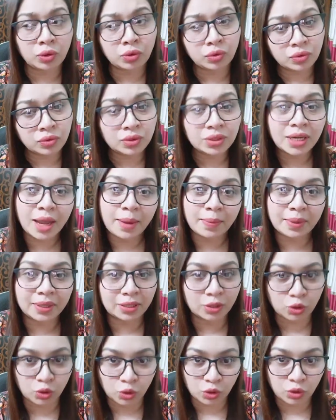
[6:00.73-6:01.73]
কোনটা
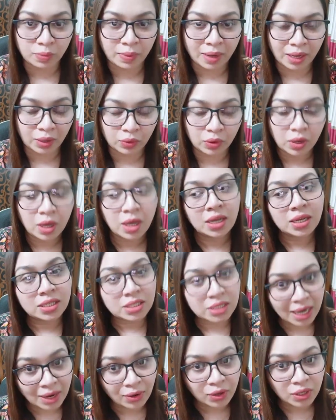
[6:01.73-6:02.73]
আমাদের জন্য ভালো
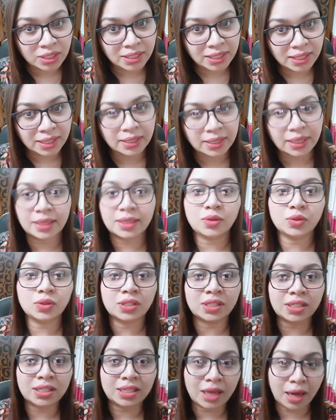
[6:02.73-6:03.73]
শাওয়ার জেল নাকি
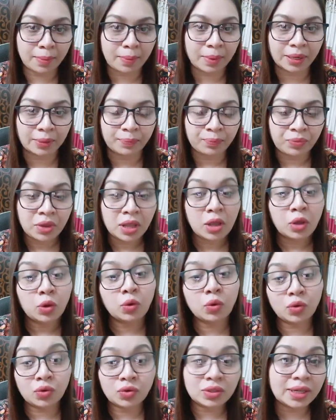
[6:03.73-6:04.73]
হচ্ছে সাবান
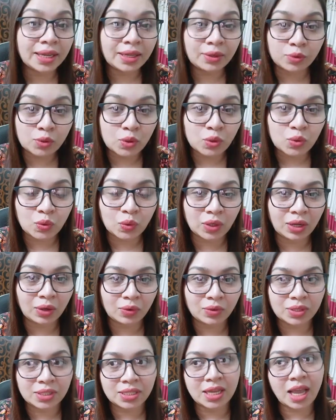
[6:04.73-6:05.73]
কোনটা ইউজ করলে
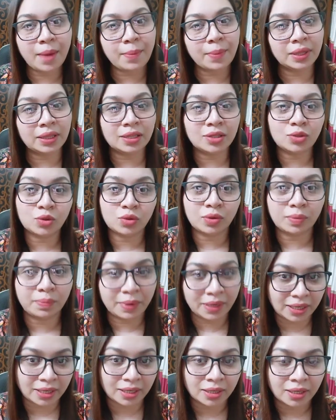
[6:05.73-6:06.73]
হচ্ছে আমাদের জন্য
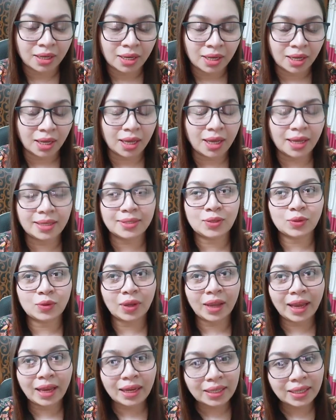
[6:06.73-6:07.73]
বেটার হ্যাঁ সো
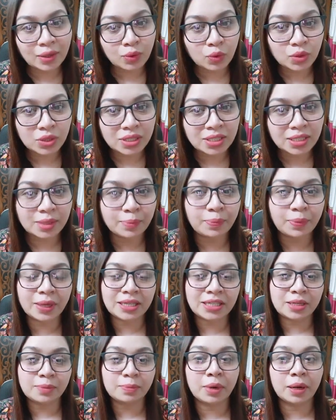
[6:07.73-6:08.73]
এইটা হচ্ছে
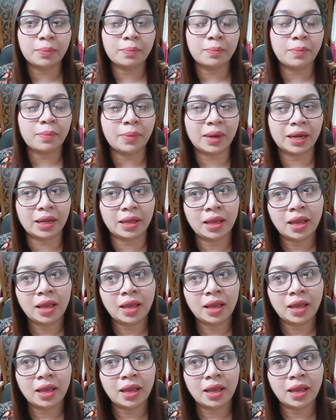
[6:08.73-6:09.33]
বেশি মানে